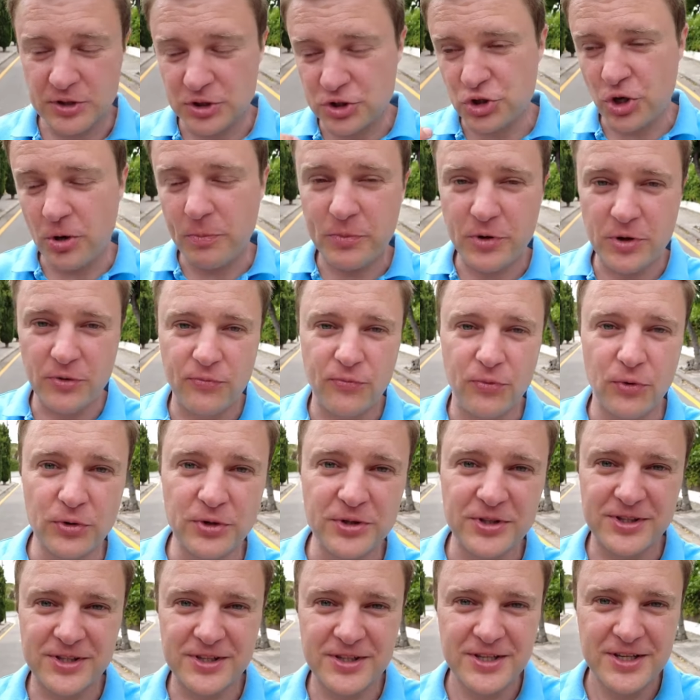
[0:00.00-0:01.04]
einen Job
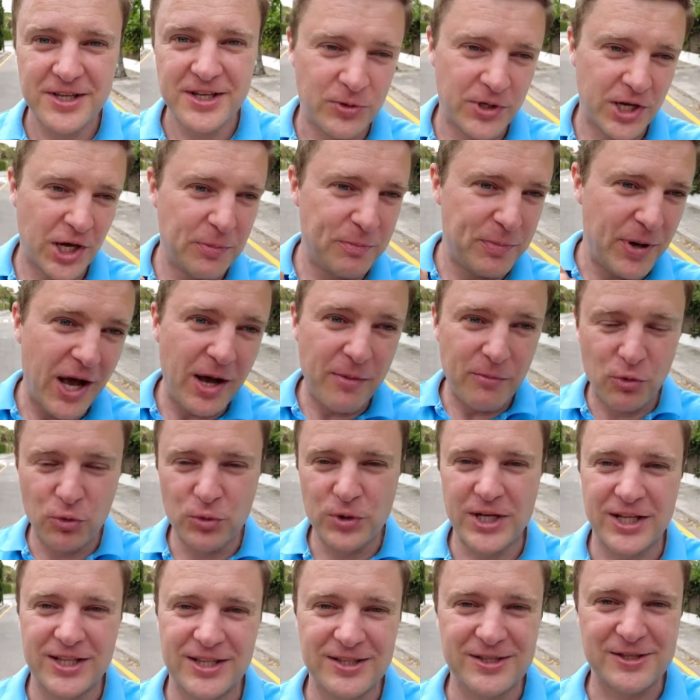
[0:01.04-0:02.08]
gefunden und nach ein paar
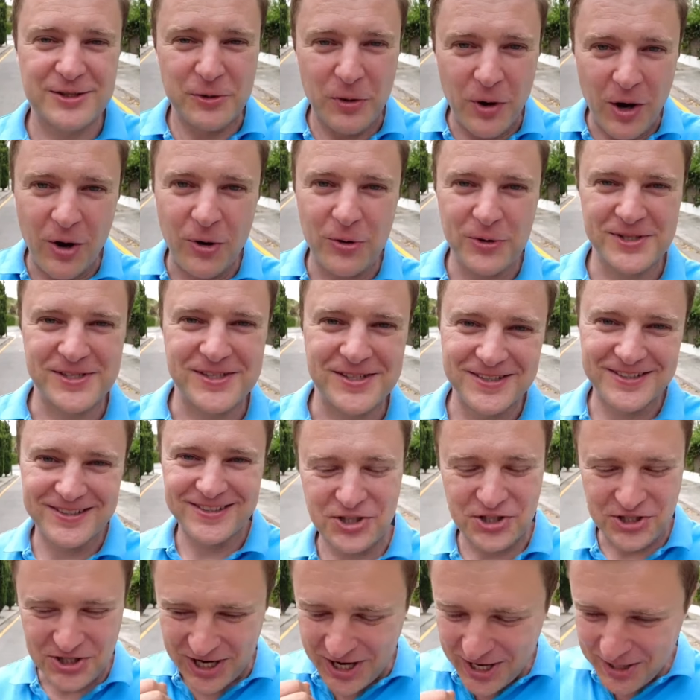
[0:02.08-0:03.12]
Monaten zu Hause
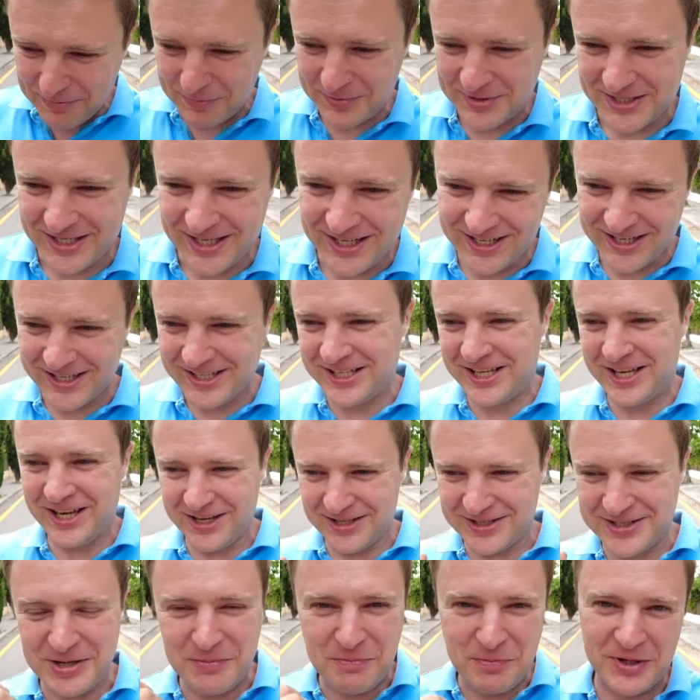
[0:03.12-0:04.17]
schreibt er, dass
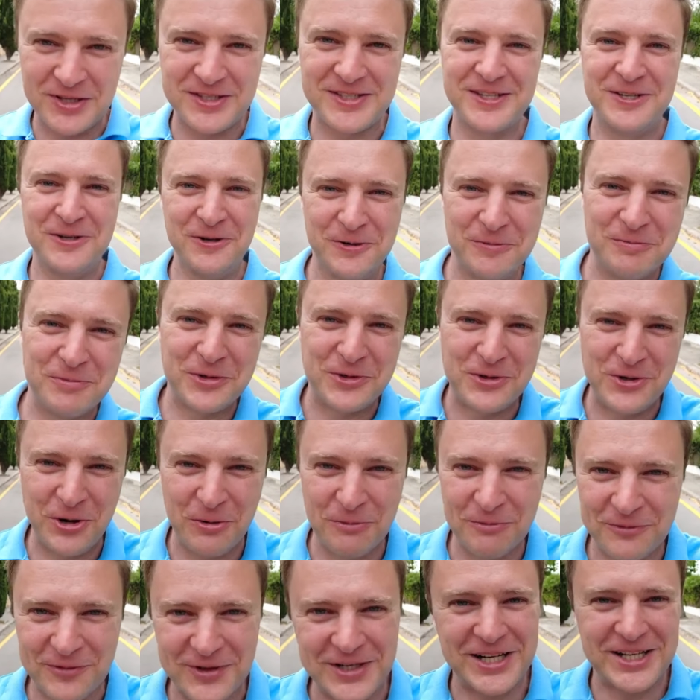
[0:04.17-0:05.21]
er Depressionen
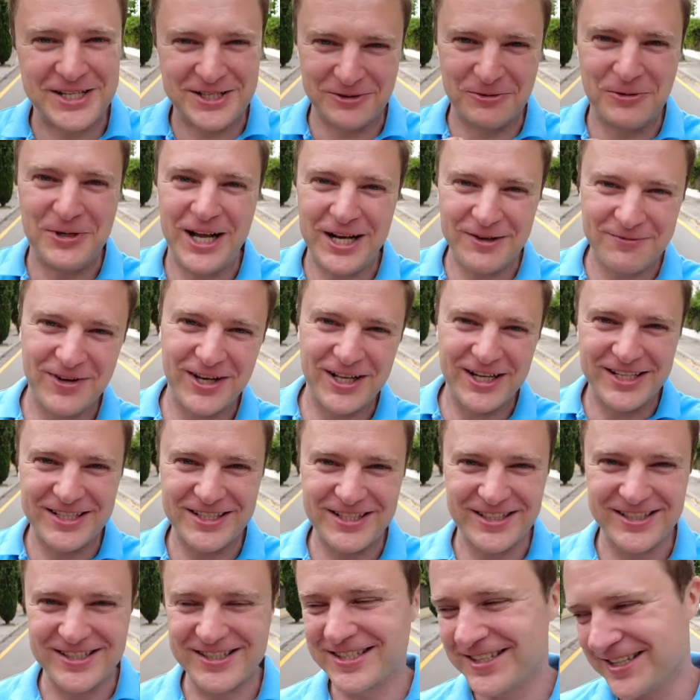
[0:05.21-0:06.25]
bekommt, weil das so
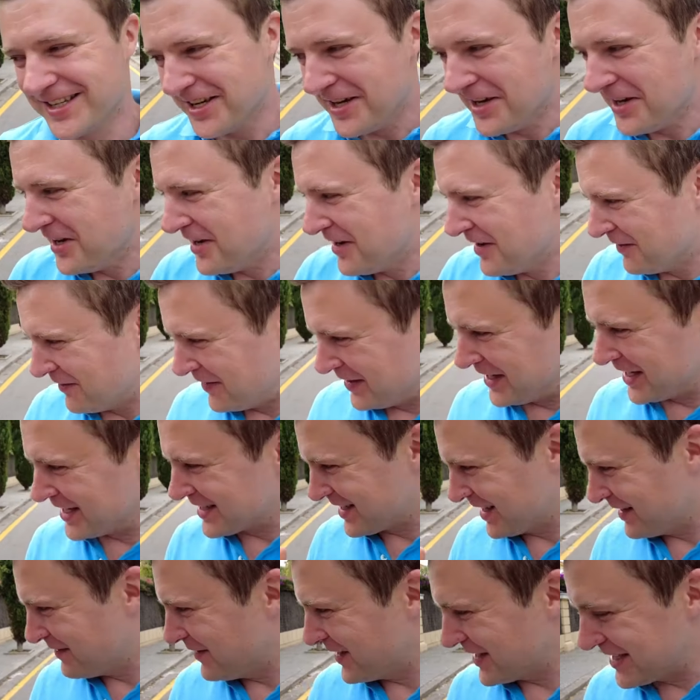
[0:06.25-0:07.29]
langweilig ist. Wenn er
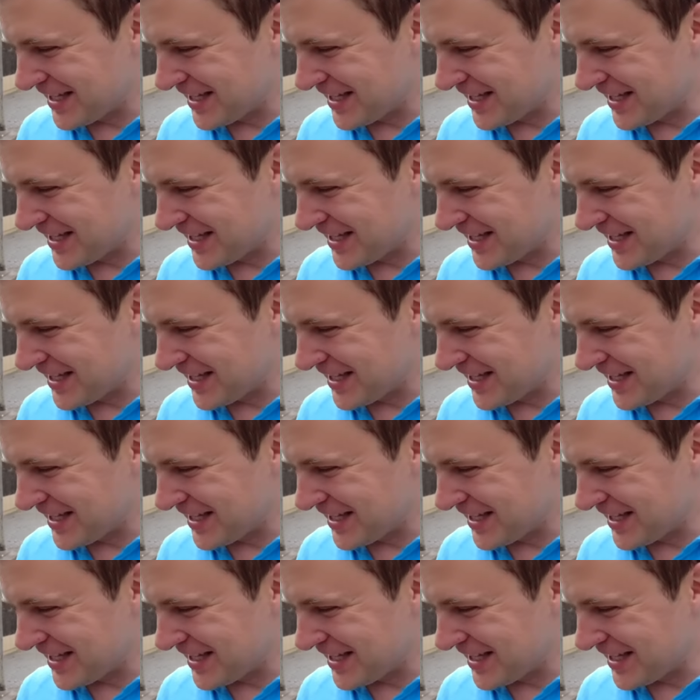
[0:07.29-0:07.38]
seinen